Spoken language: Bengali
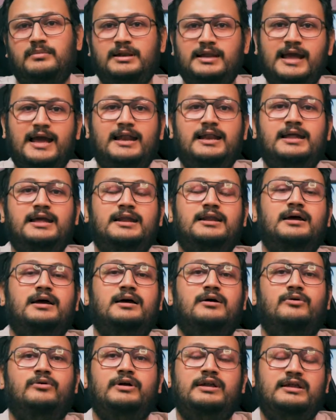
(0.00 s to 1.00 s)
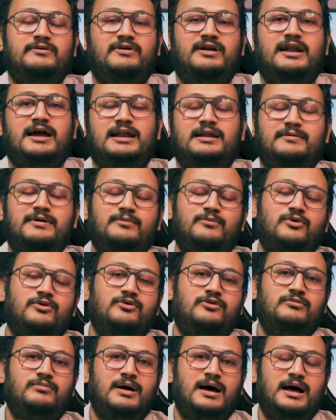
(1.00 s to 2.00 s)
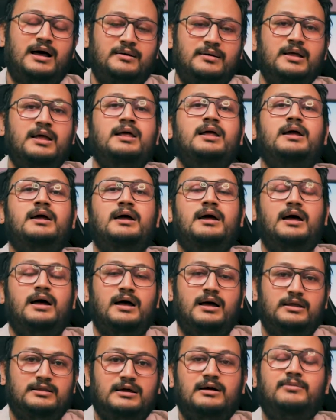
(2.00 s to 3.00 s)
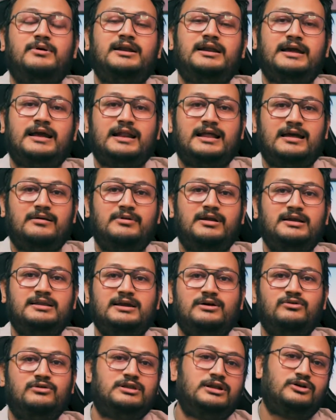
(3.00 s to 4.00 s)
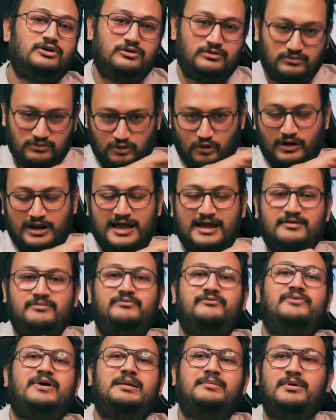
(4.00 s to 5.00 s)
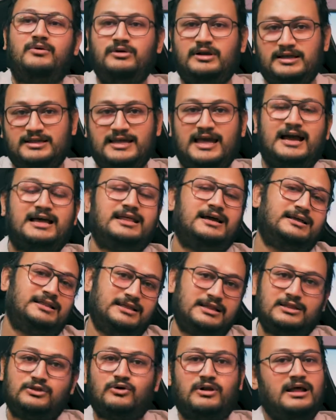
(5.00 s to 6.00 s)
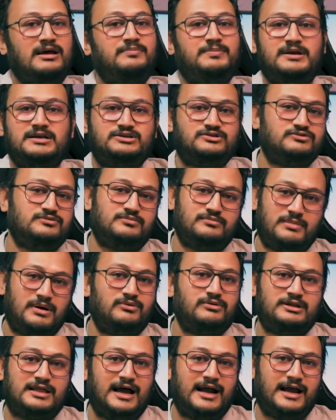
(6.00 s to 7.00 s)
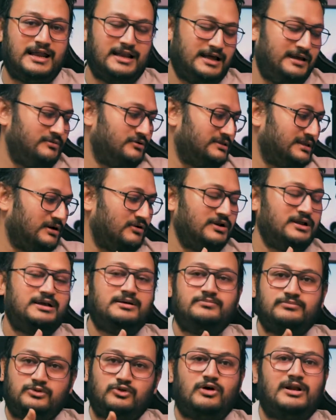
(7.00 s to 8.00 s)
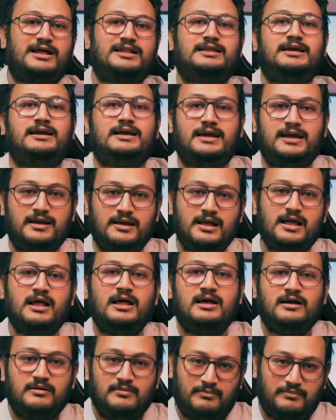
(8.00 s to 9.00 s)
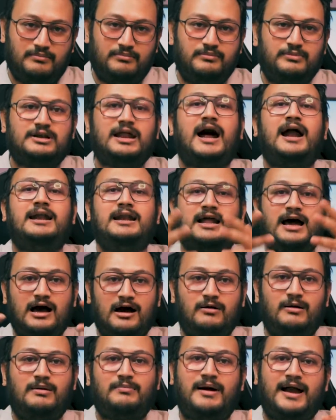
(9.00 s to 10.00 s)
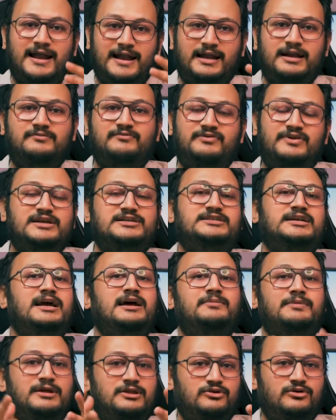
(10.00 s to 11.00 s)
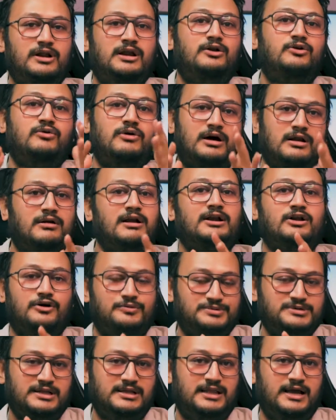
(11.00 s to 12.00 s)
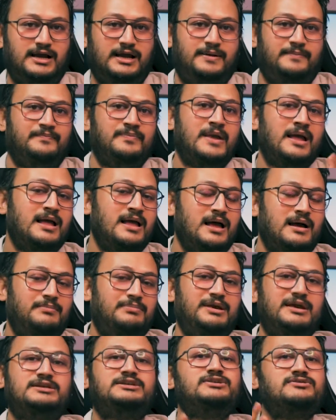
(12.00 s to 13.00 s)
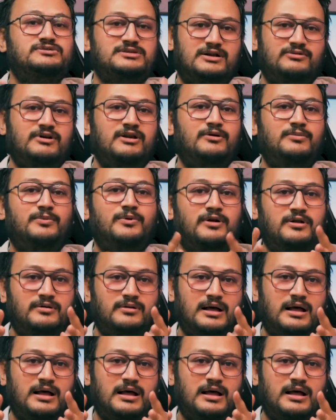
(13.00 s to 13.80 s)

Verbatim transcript: লিয়ানলির ও ইলেভেন ডাইনামিক বলুন বা থার্মালটেকের ক্যাবিনেট যেগুলোতে তলায় ফ্যান মাউন্টের জায়গা থাকে তাদের তলায় পিএসইউ মাউন্ট থাকে না এবং তাহলে তলা থেকে ঠান্ডা হাওয়া বাইরের ফ্রেশ এয়ার ভেতরে ঢোকানোর একটা অপশান থাকে পিএসি সার্ভারের ওপর